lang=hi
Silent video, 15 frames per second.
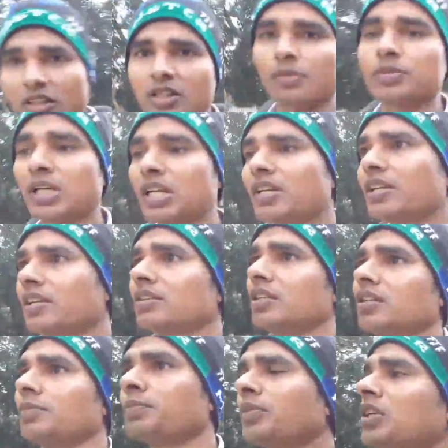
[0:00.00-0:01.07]
कर्मचारी
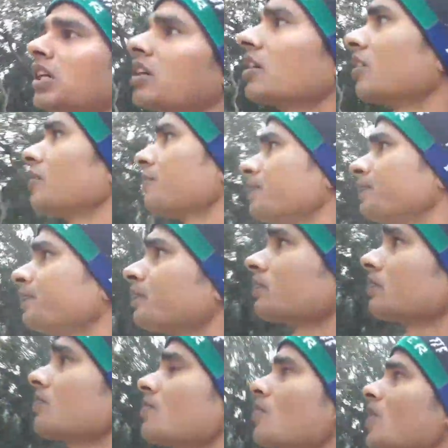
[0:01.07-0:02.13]
रहते हैं
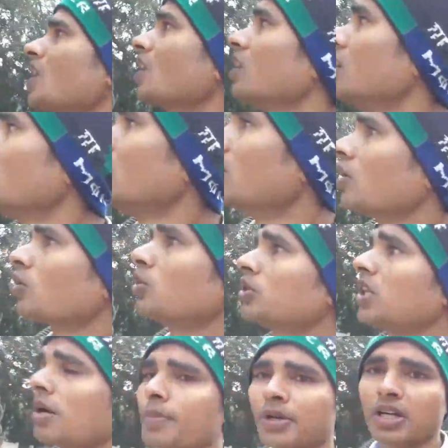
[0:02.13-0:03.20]

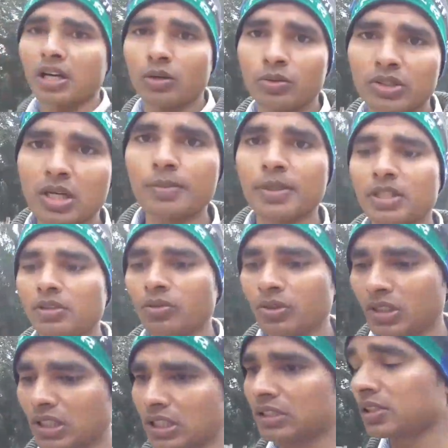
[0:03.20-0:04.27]
कुछ यहाँ पर कॉलोनियाँ बनी
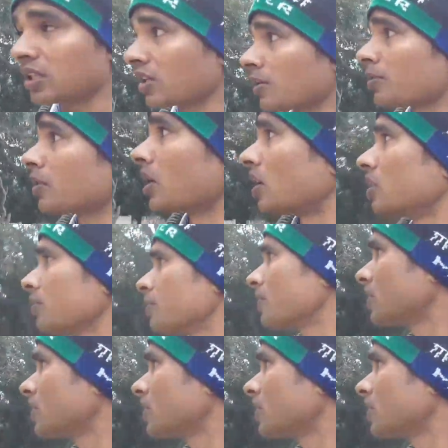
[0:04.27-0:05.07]
हुई हैं जरकापुर हाल्ट